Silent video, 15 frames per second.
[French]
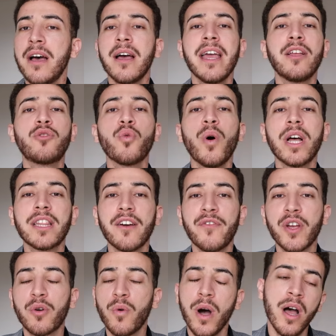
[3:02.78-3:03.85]
Et toi, t'as
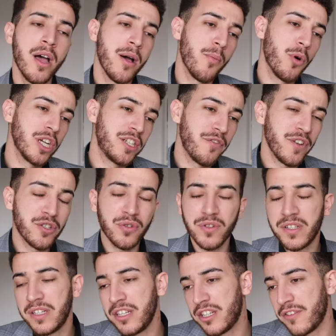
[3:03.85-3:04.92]
fait quoi Moi, j'ai fait
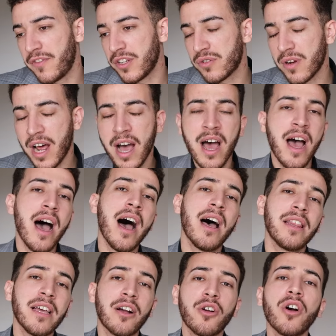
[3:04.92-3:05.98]
ceci, j'ai fait cela. Ah,
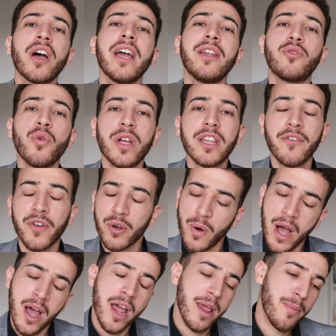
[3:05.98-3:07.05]
d'accord. Et toi, t'as fait
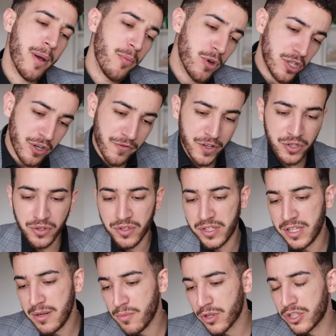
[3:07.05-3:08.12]
quoi Eh ben, moi, j'ai fait
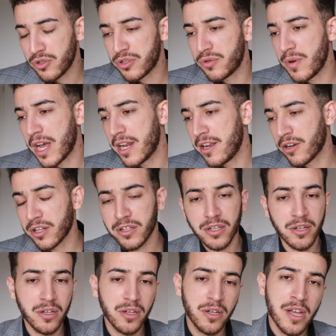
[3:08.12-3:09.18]
ceci. Moi, je suis allé
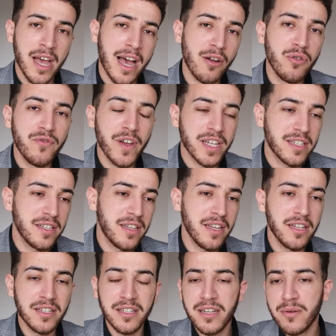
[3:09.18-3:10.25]
à l'université
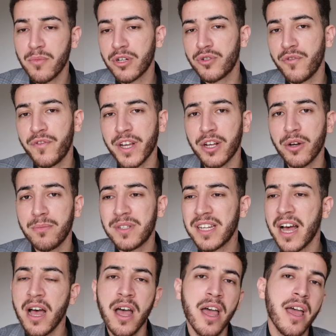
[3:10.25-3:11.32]
ici. Moi, je fais comme
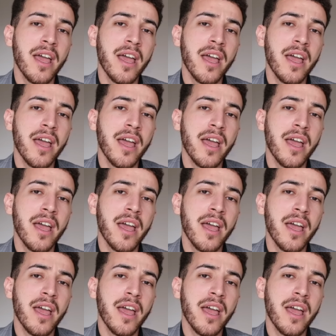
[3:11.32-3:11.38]
ça.